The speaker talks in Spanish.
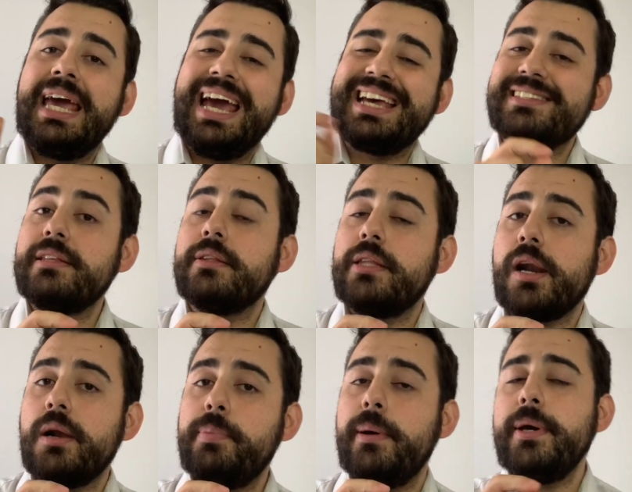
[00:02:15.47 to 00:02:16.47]
Este
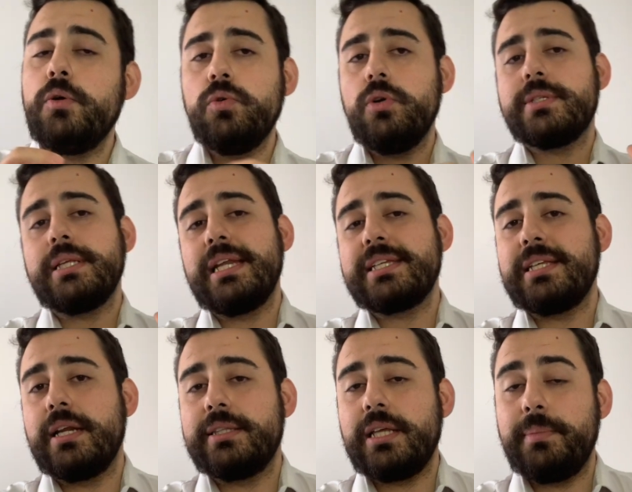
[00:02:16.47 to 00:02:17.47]
TRPV1 está en las
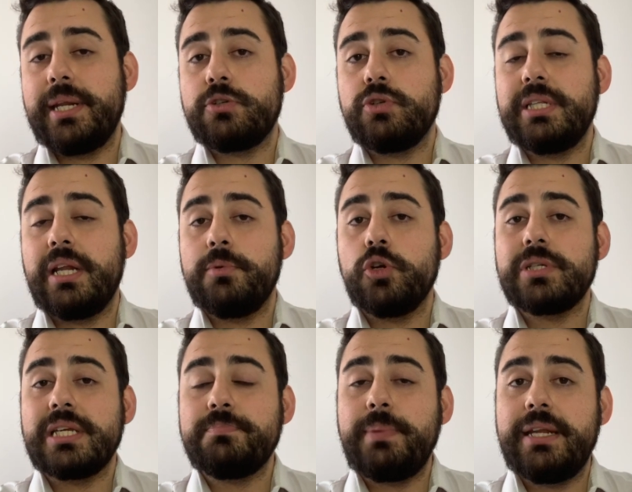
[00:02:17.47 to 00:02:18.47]
terminaciones
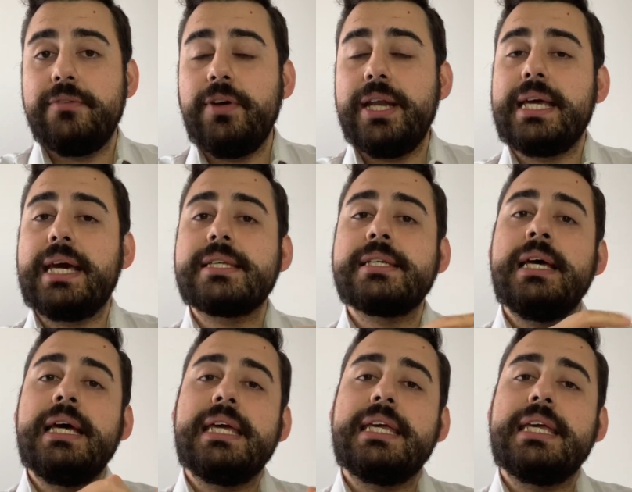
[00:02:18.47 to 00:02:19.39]
nerviosas periféricas